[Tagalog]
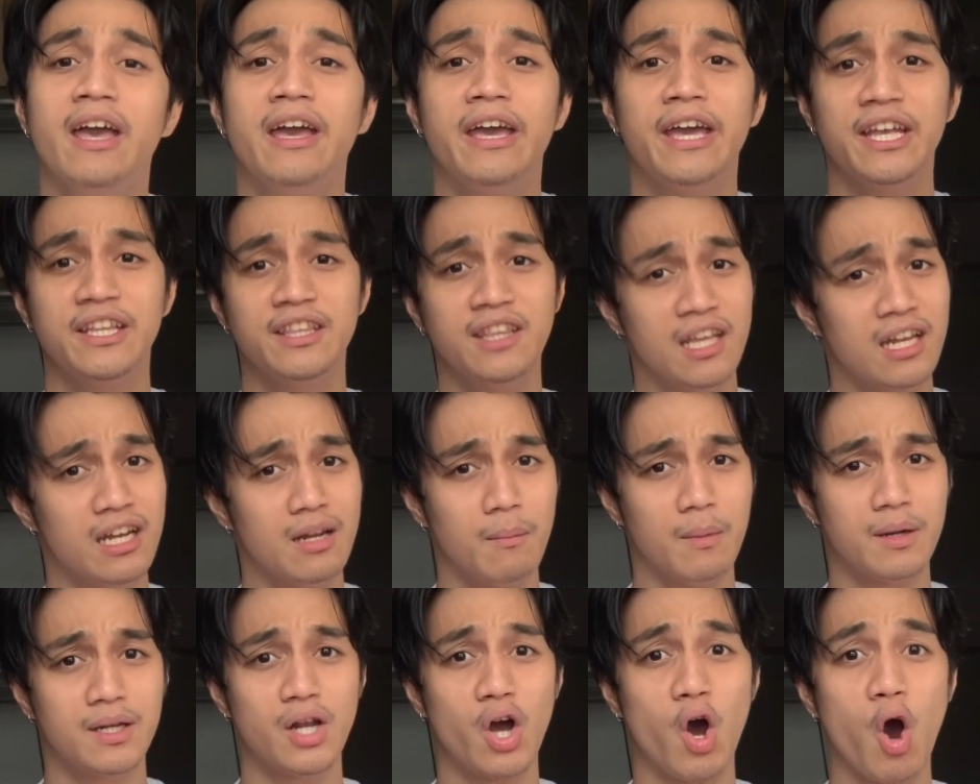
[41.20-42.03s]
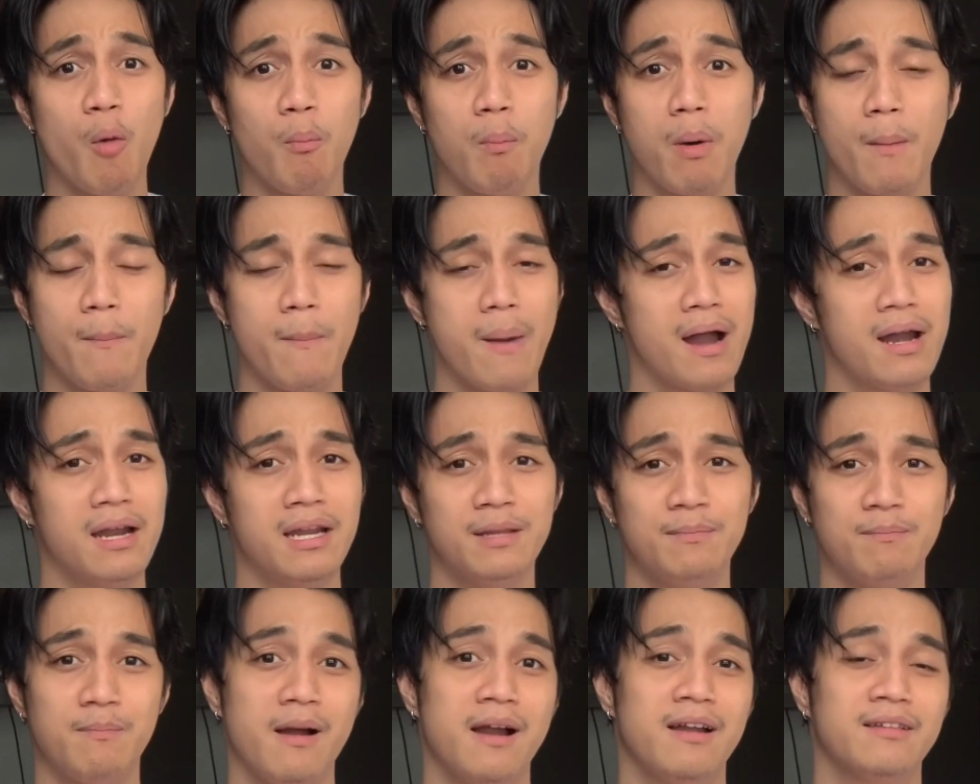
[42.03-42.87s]
hindi naman ako
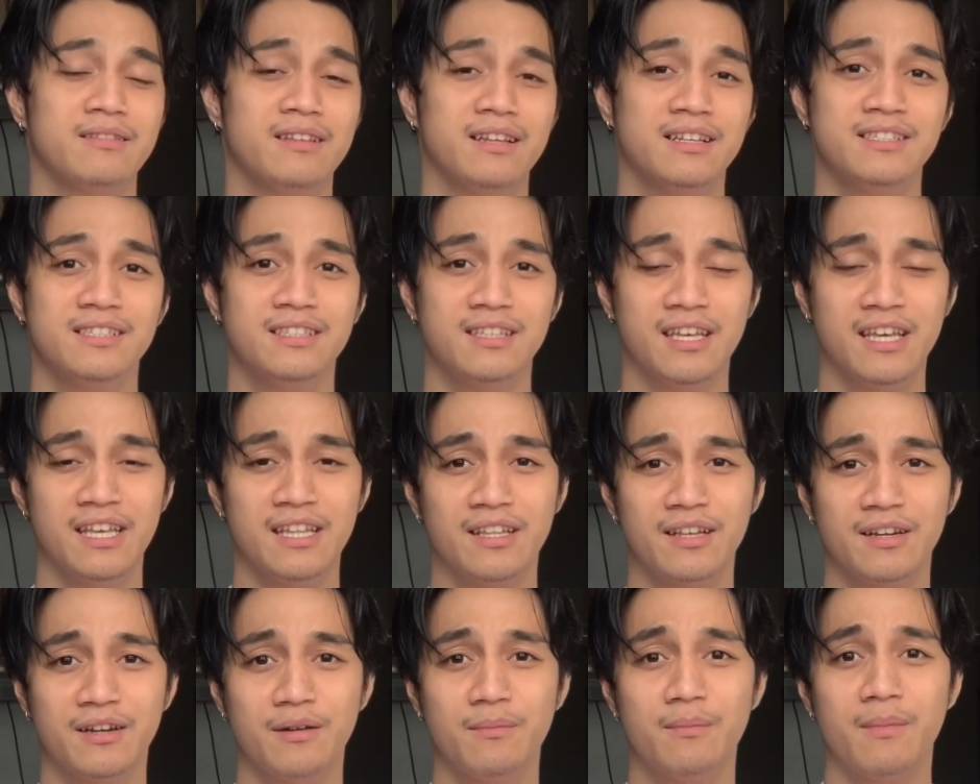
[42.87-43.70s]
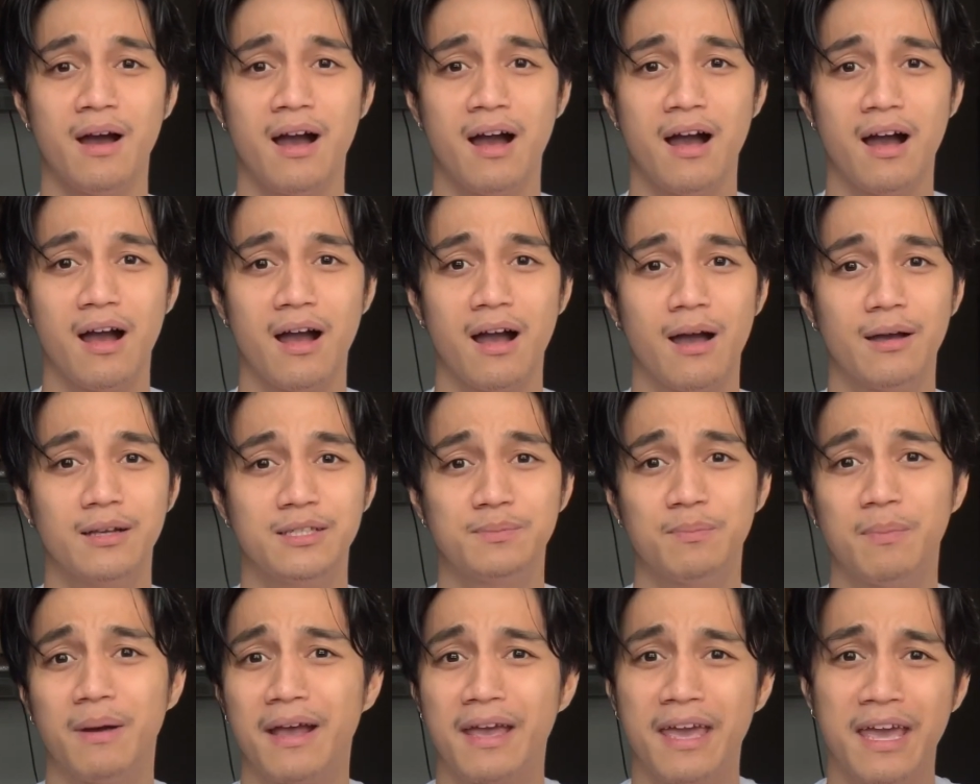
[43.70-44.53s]
papalit-palit ng skincare mga
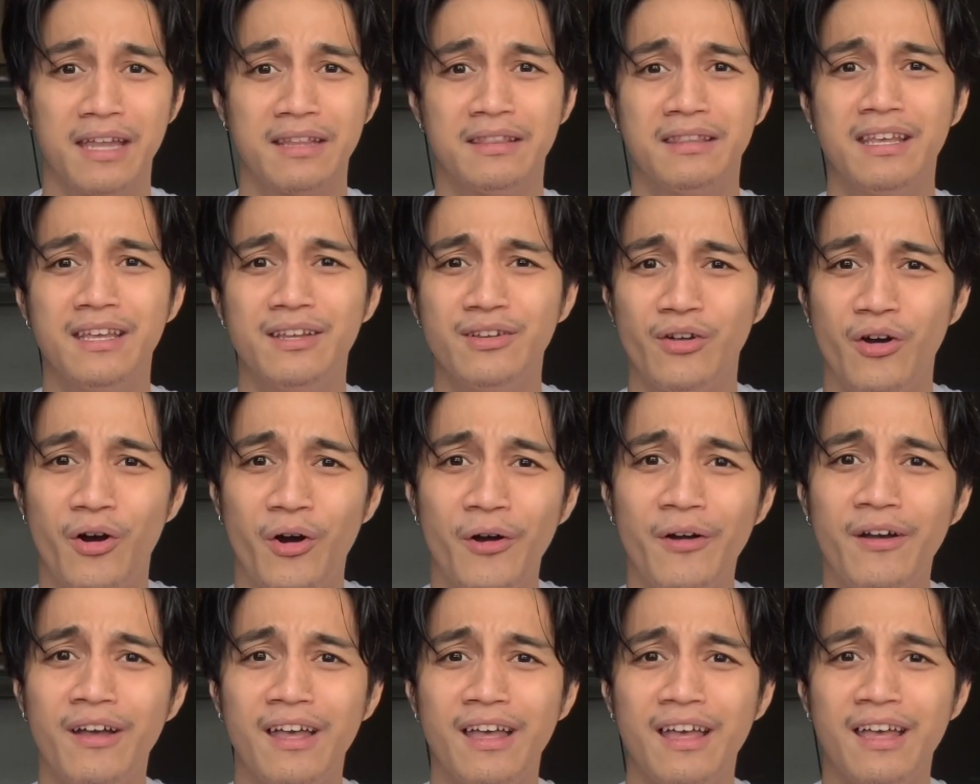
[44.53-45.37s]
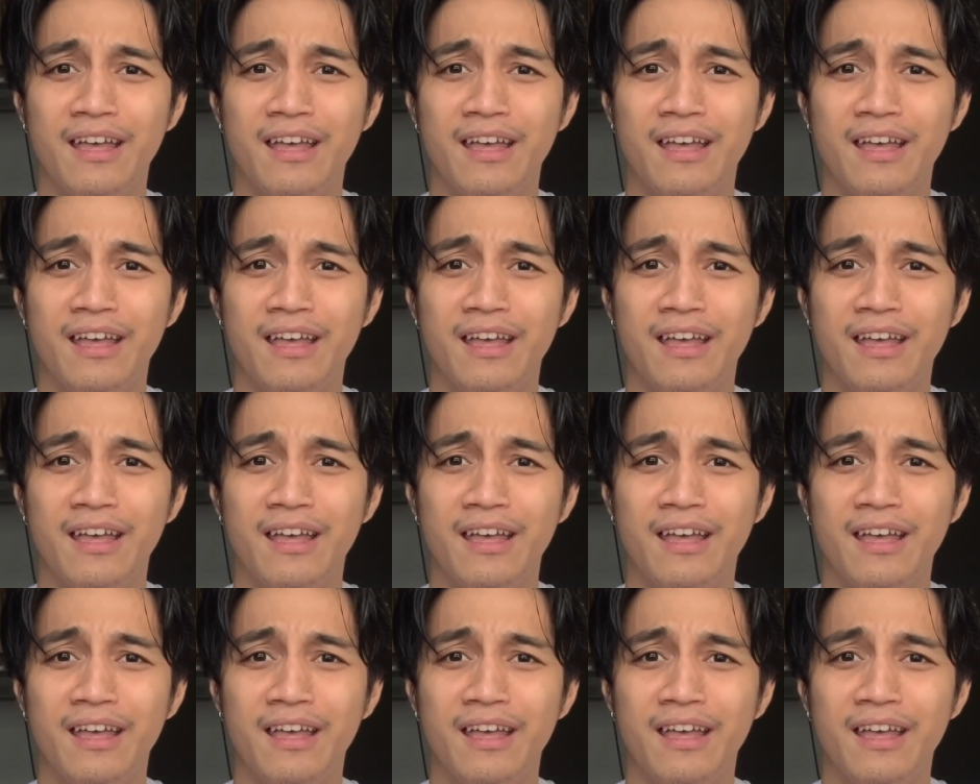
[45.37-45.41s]
spaghetti, no?